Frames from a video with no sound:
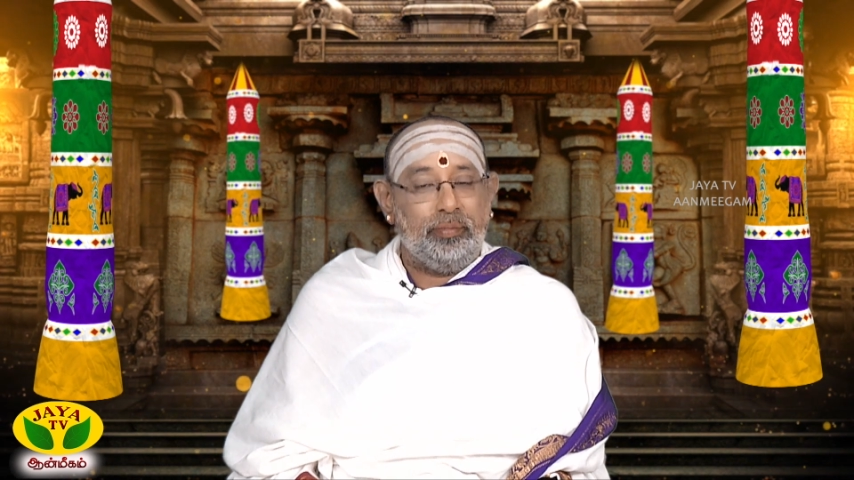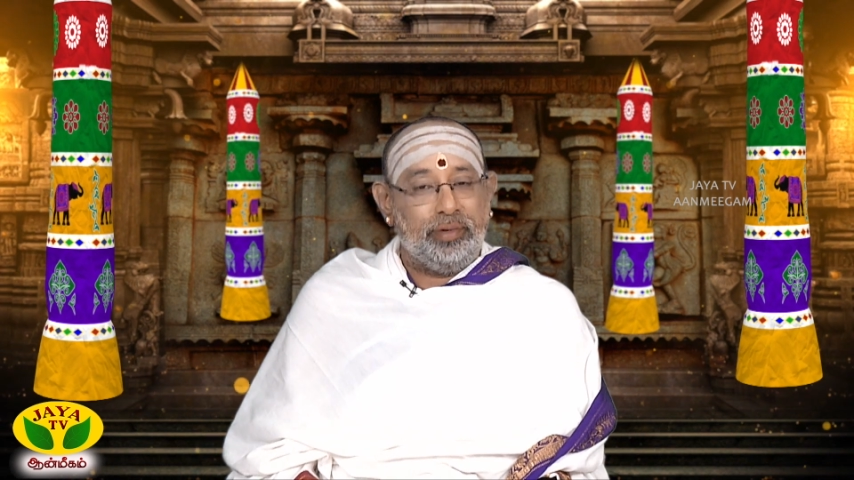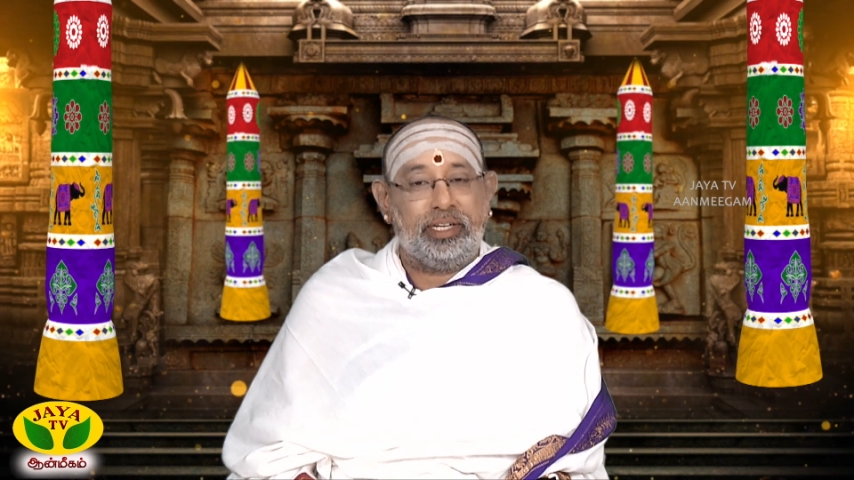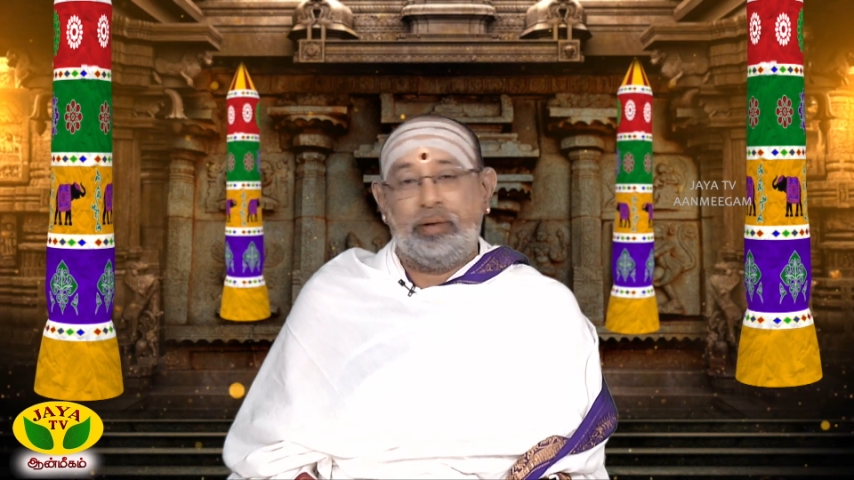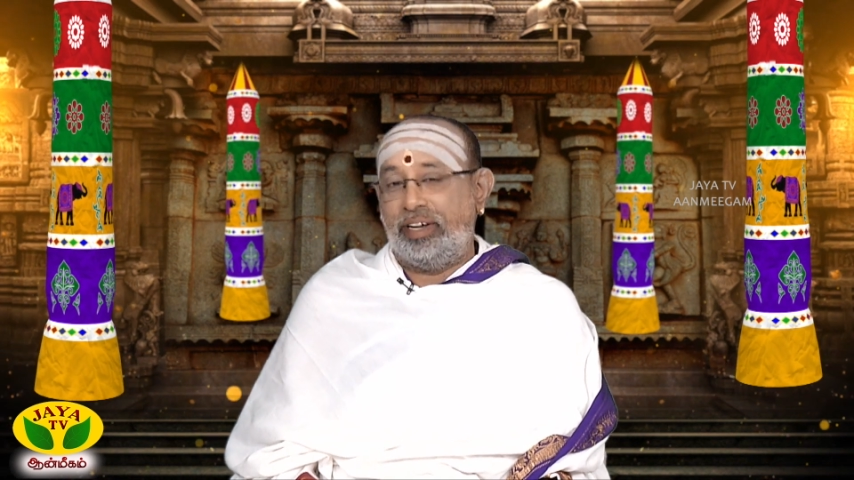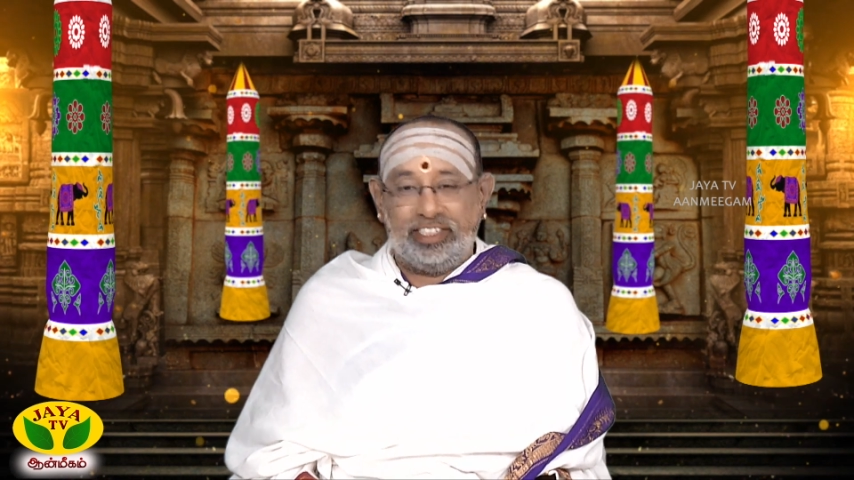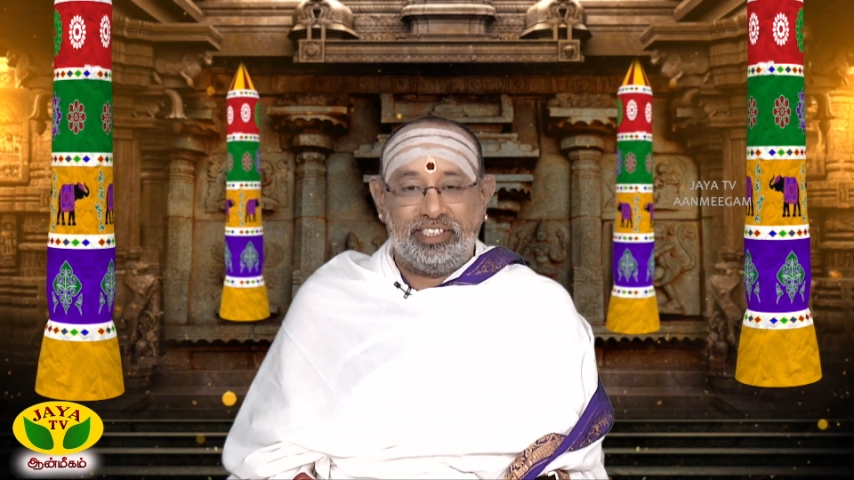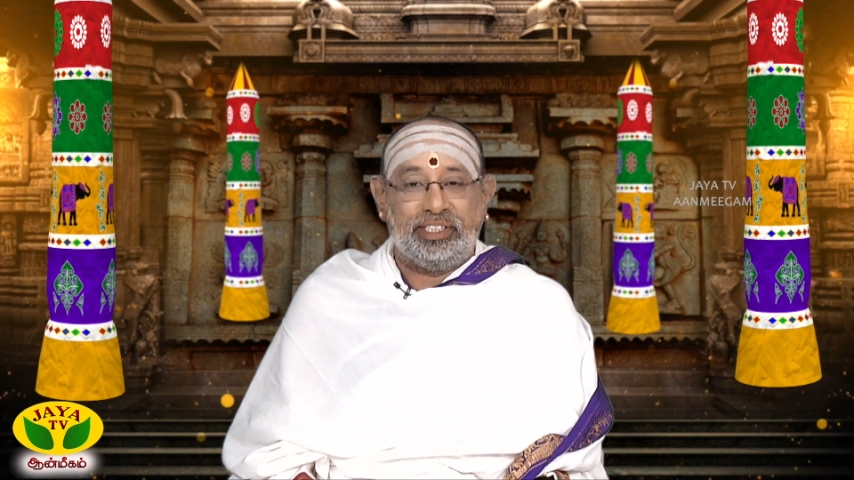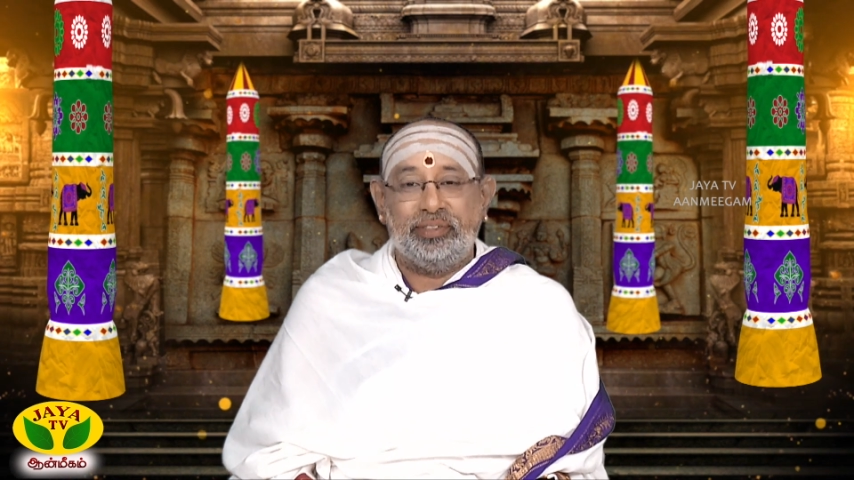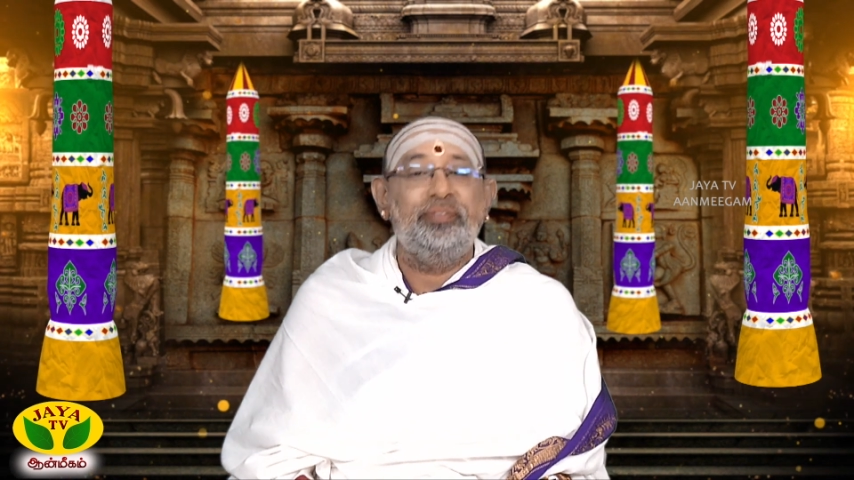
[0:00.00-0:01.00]
மிக்க
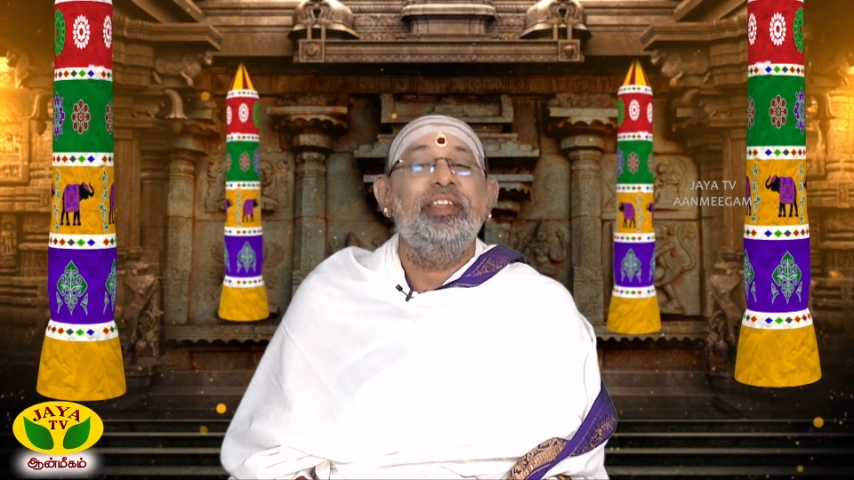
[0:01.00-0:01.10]
மகிழ்ச்சி